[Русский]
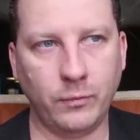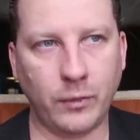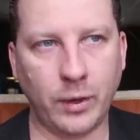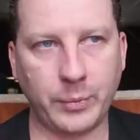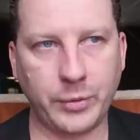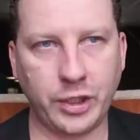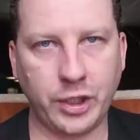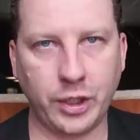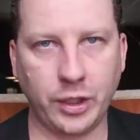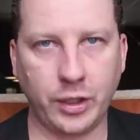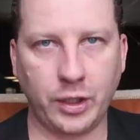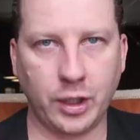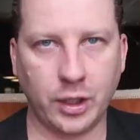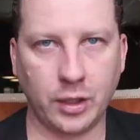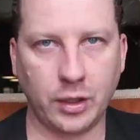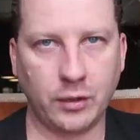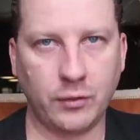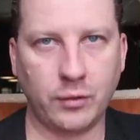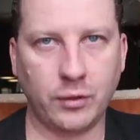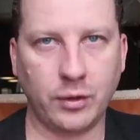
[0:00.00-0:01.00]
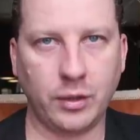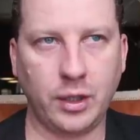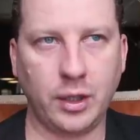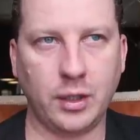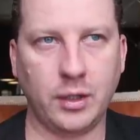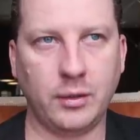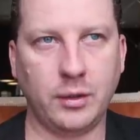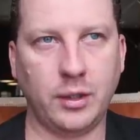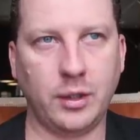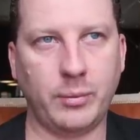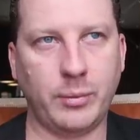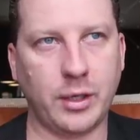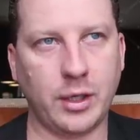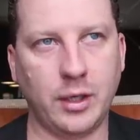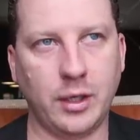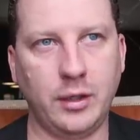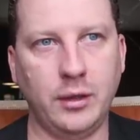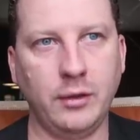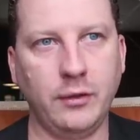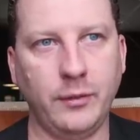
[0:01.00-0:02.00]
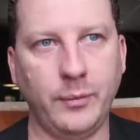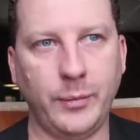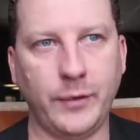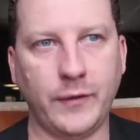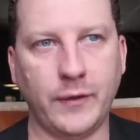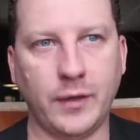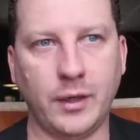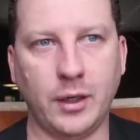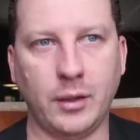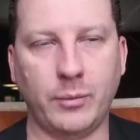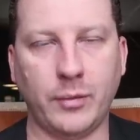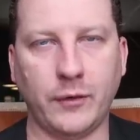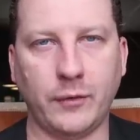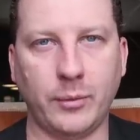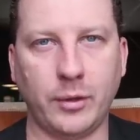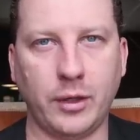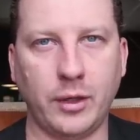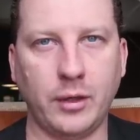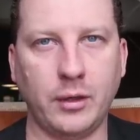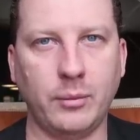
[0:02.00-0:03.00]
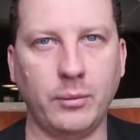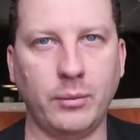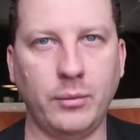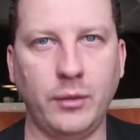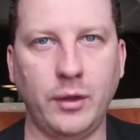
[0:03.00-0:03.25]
вообще ни одного, я, я проходил специально, посмотрел,